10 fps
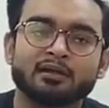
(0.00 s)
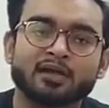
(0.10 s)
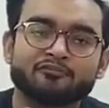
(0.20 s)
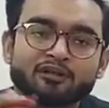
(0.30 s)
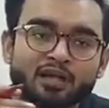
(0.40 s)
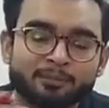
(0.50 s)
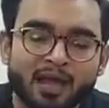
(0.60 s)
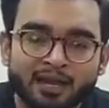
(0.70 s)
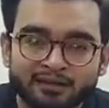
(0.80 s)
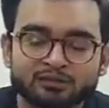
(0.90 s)
या फिर यहाँ पे
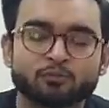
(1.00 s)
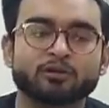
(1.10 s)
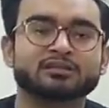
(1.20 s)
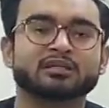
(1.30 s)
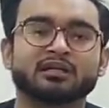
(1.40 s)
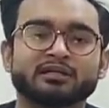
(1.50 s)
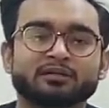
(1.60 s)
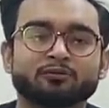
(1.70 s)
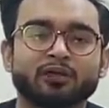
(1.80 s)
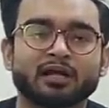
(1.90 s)
एंटी स्मोकिंग से रिलेटेड कोई